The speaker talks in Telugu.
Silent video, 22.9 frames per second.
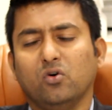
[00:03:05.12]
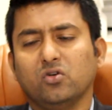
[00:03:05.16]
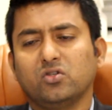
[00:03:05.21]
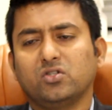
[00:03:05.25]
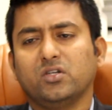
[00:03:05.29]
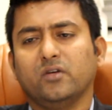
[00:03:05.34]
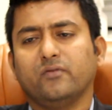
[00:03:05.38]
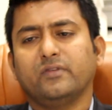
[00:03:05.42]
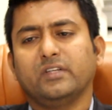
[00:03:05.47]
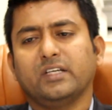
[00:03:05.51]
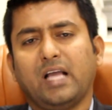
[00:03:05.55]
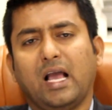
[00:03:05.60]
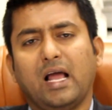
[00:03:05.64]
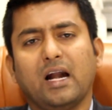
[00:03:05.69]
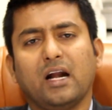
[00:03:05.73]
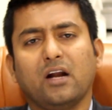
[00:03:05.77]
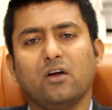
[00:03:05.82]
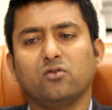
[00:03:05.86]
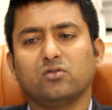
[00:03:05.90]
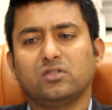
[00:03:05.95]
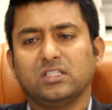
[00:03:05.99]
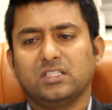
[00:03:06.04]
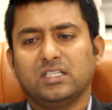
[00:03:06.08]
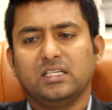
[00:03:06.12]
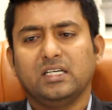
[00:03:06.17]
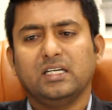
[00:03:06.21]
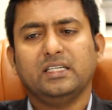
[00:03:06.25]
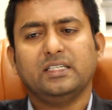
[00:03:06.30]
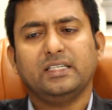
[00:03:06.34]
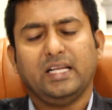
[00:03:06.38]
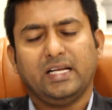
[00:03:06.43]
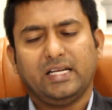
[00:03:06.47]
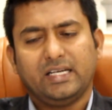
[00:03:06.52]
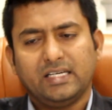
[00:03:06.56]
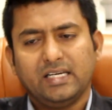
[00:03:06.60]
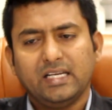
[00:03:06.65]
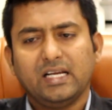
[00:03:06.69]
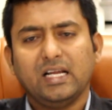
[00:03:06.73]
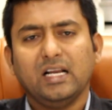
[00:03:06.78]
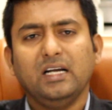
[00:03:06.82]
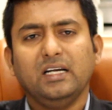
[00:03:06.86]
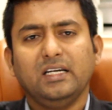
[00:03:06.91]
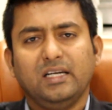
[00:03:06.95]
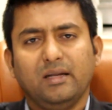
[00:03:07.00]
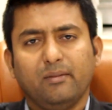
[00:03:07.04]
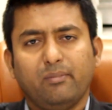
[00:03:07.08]
మోస్ట్ ఆఫ్ ద కెనడా వచ్చేసండి
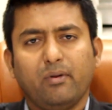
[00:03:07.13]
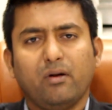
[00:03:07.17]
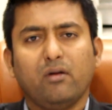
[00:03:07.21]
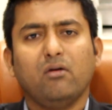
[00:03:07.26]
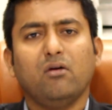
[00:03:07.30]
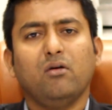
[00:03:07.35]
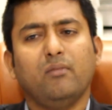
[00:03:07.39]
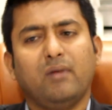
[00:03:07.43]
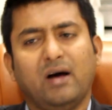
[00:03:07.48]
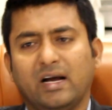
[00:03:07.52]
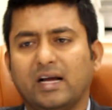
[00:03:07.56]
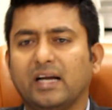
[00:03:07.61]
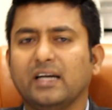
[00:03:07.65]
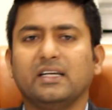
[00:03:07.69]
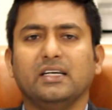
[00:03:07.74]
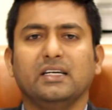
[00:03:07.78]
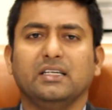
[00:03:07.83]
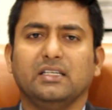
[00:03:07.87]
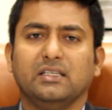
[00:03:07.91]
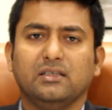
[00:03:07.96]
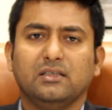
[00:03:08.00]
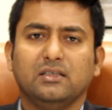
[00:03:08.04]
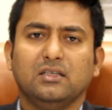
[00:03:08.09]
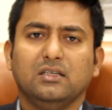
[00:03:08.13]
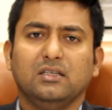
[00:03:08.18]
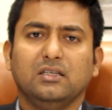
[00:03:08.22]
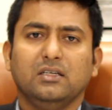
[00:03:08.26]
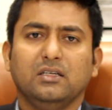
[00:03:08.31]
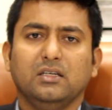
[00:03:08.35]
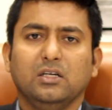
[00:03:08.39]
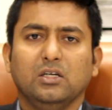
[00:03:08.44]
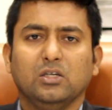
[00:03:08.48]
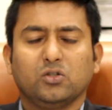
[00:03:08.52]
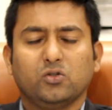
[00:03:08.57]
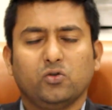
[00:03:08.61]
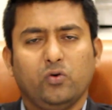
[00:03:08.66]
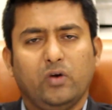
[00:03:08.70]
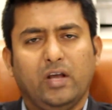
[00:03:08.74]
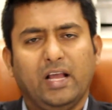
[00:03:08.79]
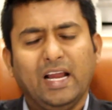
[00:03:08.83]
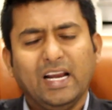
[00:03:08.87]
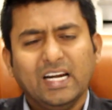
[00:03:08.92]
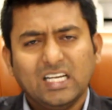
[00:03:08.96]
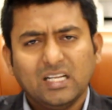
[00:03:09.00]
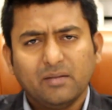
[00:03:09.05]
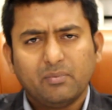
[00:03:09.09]
టెక్నికల్ డిప్లొమా మార్కెట్ అండి సో
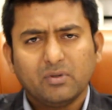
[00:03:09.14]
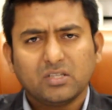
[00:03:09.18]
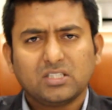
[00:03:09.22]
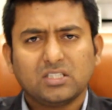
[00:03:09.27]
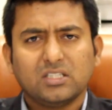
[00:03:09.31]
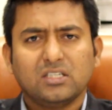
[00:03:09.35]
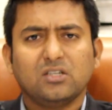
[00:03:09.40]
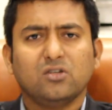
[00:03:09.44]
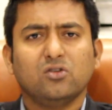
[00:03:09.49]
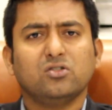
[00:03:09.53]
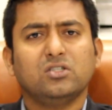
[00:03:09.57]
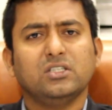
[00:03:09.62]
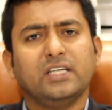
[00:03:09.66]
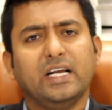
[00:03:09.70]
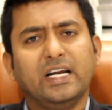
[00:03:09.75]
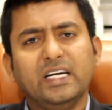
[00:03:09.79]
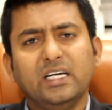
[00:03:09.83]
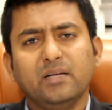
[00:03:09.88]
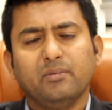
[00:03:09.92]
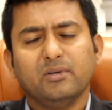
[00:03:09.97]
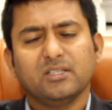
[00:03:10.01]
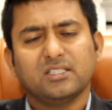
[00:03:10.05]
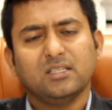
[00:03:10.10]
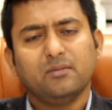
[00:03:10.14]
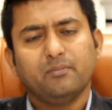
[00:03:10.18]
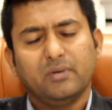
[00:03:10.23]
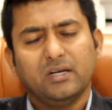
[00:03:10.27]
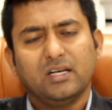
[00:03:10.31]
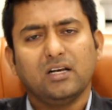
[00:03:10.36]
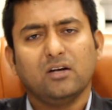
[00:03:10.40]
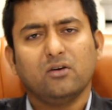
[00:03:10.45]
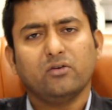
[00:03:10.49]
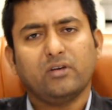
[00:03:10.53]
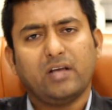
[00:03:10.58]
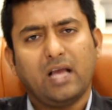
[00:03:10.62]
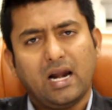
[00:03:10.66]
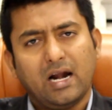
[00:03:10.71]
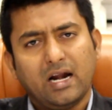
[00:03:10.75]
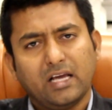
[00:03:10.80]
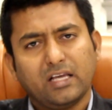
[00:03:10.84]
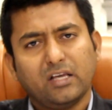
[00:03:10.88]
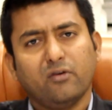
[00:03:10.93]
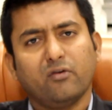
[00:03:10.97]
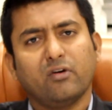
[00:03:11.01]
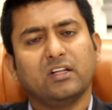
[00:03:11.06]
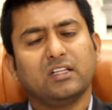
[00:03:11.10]
ఎయిటీ పర్సెంట్ నుంచి నైంటీ పర్సెంట్ పిల్లలు
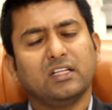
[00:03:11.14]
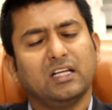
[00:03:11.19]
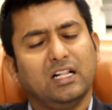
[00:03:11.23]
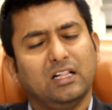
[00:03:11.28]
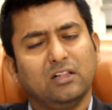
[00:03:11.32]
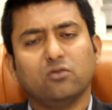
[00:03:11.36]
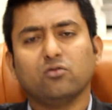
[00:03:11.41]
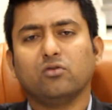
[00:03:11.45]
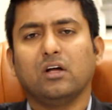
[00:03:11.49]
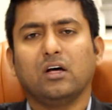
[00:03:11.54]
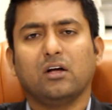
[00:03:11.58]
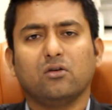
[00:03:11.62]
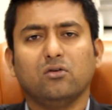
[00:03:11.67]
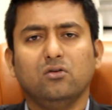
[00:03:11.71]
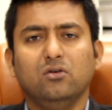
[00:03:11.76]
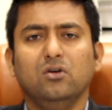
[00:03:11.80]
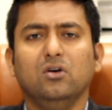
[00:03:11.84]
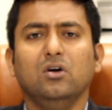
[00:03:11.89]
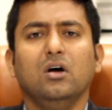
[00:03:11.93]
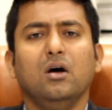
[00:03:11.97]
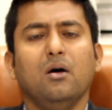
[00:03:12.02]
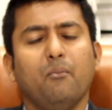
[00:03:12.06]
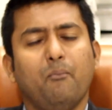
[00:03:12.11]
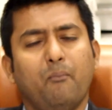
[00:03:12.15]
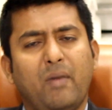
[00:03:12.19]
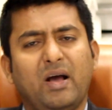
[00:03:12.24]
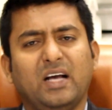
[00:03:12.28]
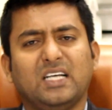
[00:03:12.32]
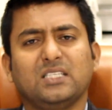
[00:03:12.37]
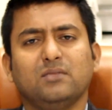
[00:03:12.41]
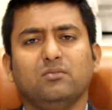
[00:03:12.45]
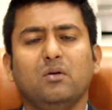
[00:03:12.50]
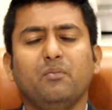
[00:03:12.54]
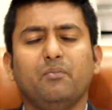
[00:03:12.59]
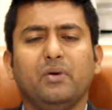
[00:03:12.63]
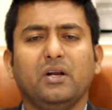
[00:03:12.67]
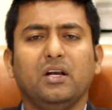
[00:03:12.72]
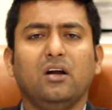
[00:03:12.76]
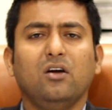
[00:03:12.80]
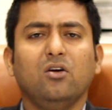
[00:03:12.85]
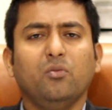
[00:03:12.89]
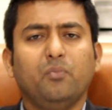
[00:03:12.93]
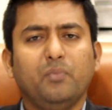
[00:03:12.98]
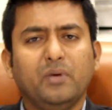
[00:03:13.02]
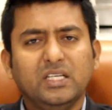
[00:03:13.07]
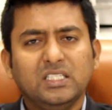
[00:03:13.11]
కెనడాకి ఎవరైతే వెళ్తున్నారో మాక్సిమం
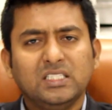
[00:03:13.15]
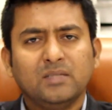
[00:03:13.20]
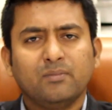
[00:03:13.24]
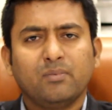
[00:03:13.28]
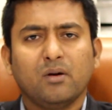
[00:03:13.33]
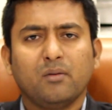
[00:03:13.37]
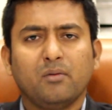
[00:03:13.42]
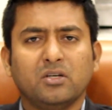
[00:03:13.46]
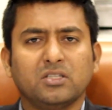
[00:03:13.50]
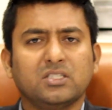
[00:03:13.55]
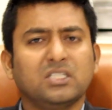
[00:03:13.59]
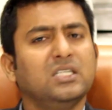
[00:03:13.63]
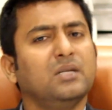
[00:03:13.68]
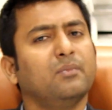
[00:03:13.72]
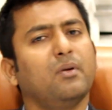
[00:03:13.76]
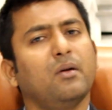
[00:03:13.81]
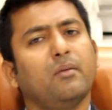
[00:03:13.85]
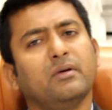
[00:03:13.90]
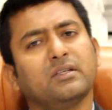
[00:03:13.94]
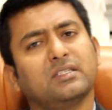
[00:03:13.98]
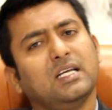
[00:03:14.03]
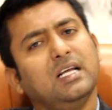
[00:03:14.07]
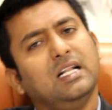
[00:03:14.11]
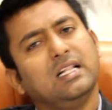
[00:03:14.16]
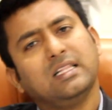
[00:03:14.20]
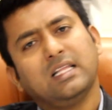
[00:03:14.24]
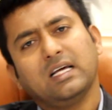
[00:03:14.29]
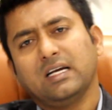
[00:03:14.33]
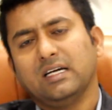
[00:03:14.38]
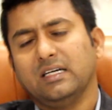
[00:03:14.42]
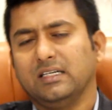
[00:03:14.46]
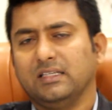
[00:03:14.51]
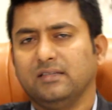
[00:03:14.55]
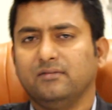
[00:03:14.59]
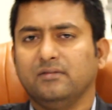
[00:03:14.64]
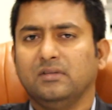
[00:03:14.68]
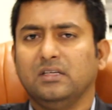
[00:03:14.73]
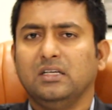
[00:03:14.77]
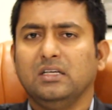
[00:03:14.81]
పిల్లలు పీజీ డిప్లొమాస్కి డిప్లొమాస్కి వెళ్తారండి